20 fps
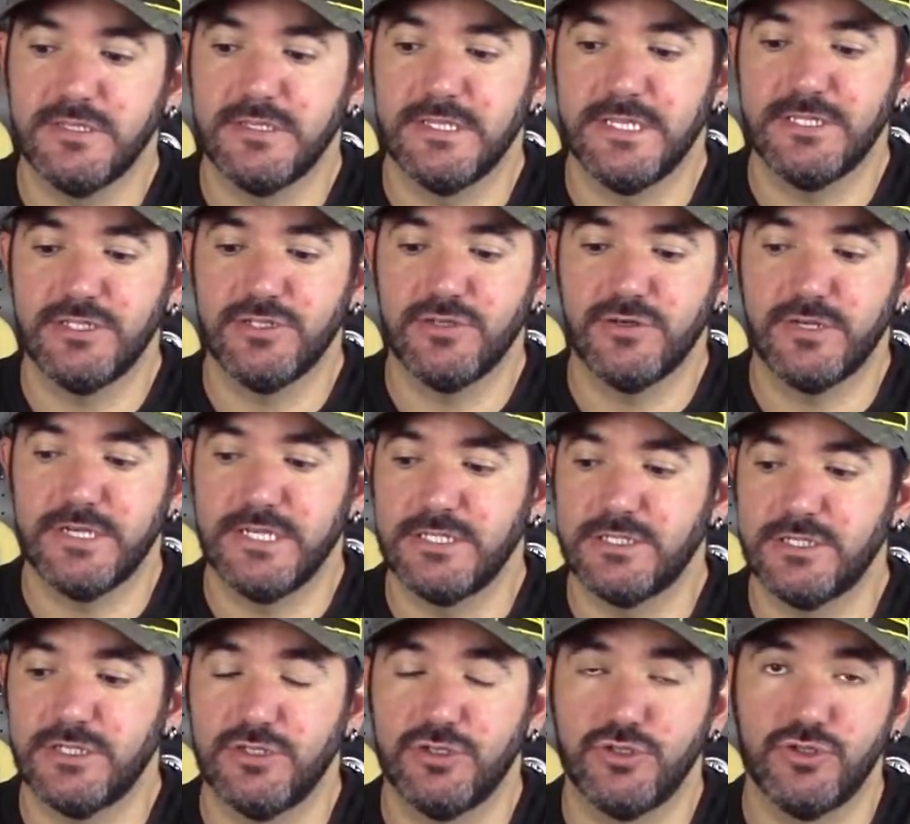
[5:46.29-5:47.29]
de hecho
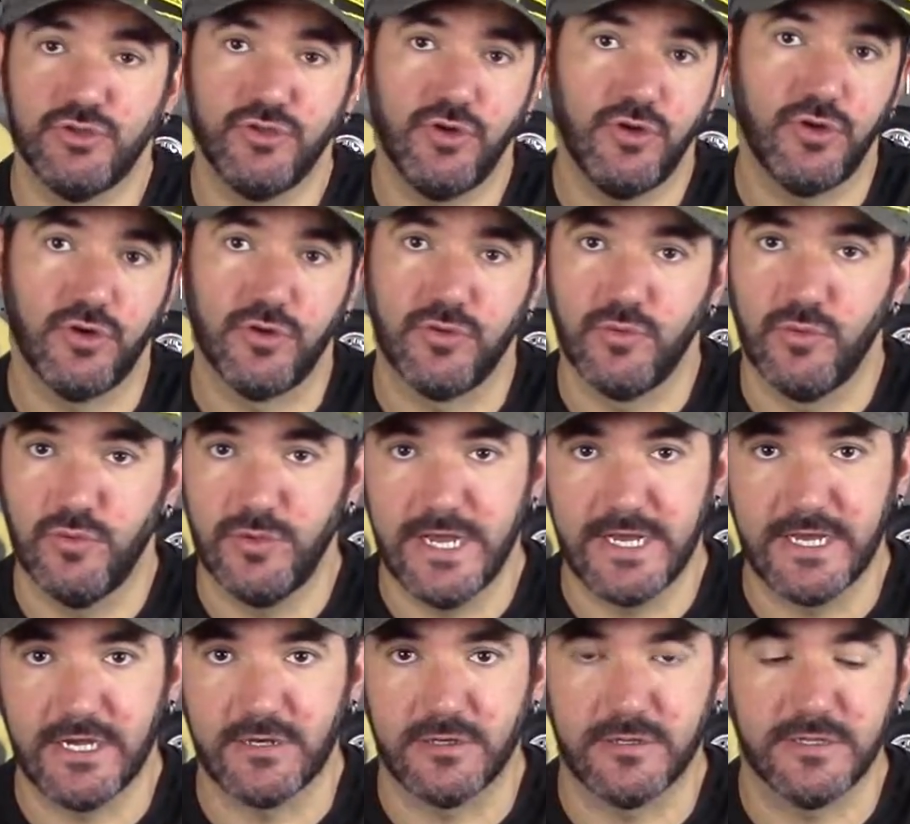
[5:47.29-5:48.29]
es solo
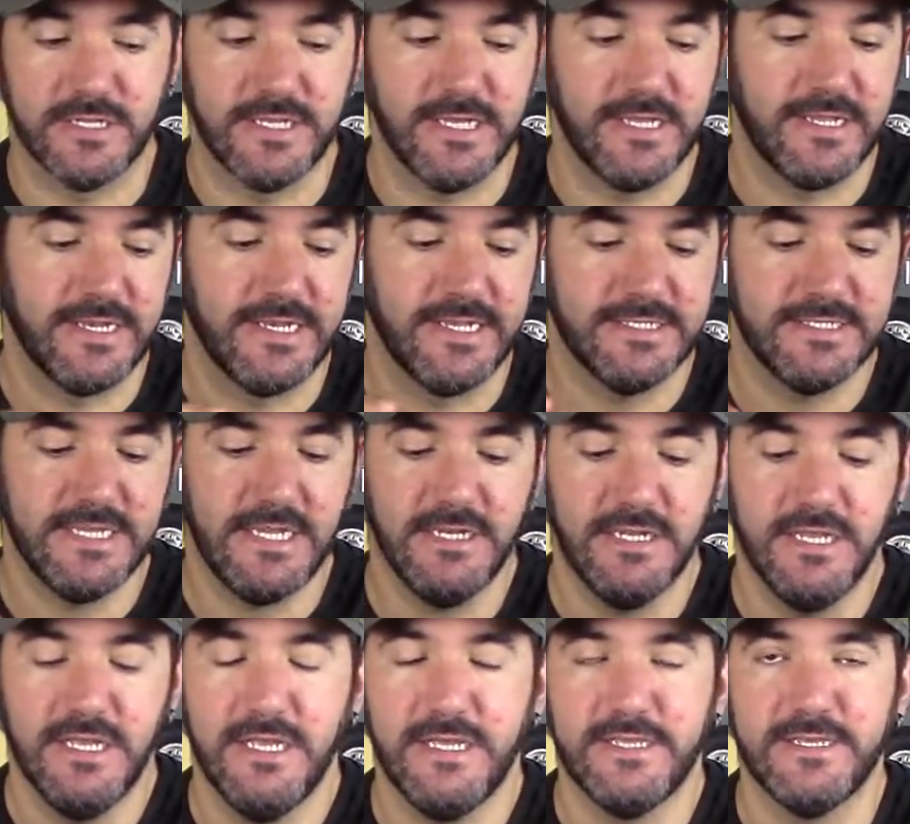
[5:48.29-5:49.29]
una carrocería de
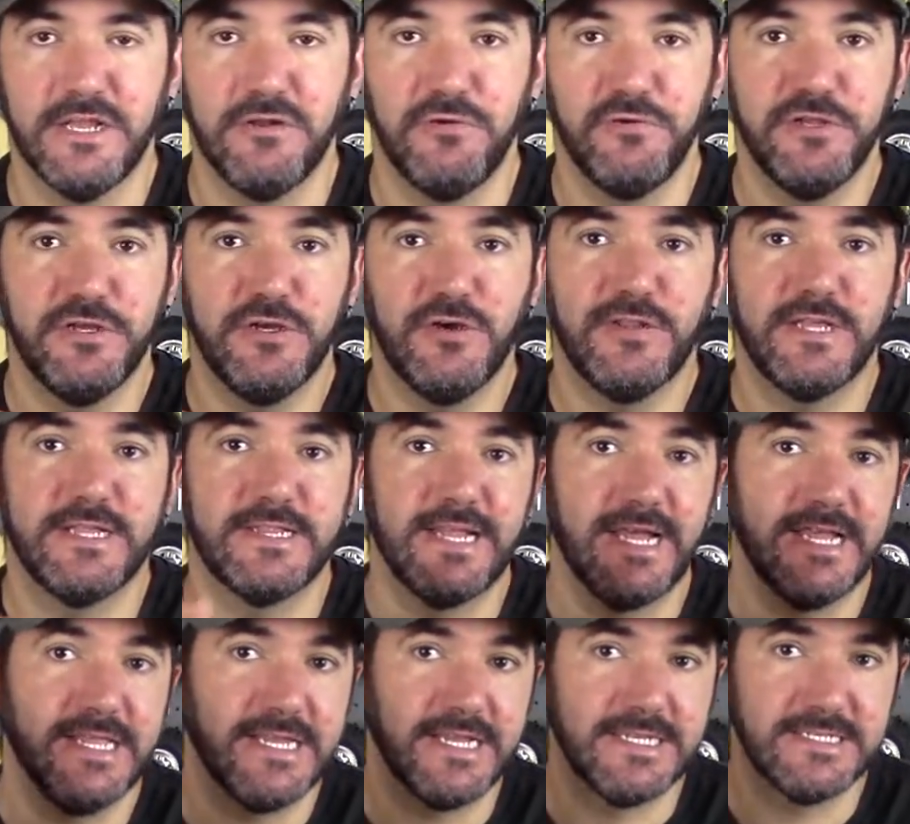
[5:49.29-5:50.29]
Lexan y el único
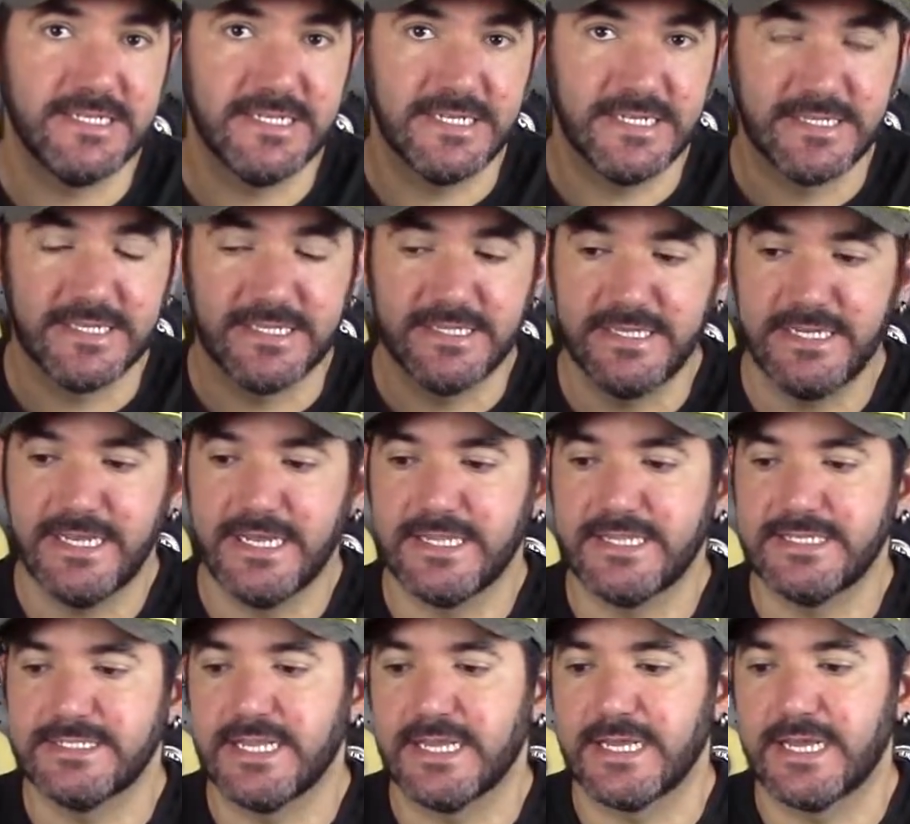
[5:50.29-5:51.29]
detalle así que tendría a
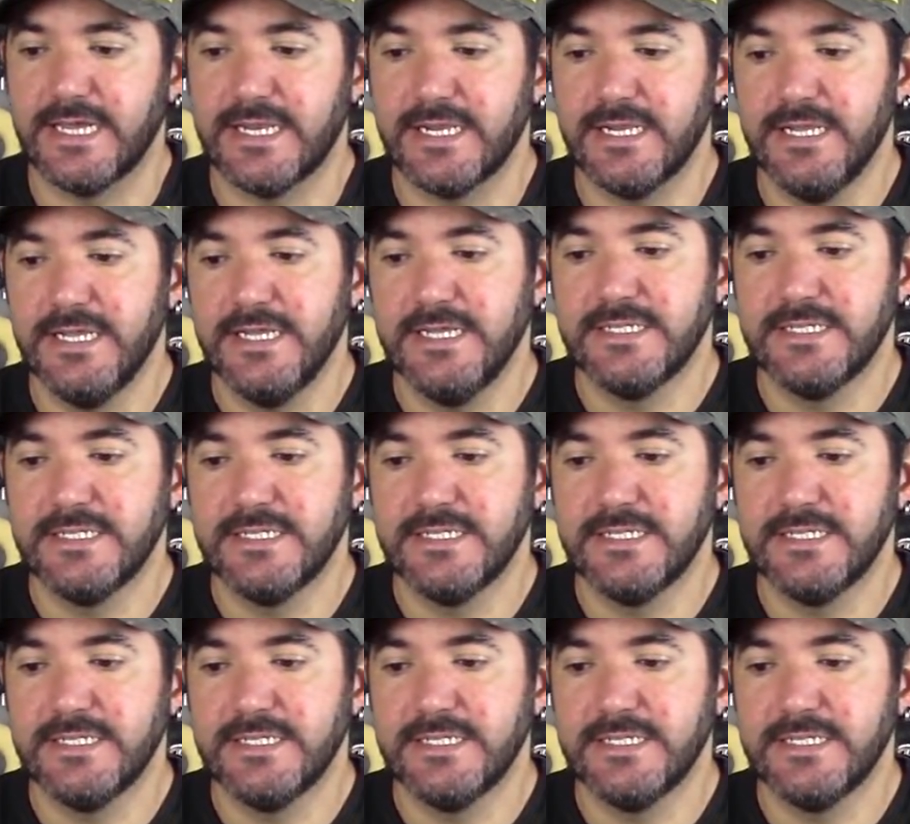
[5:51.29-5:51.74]
destacar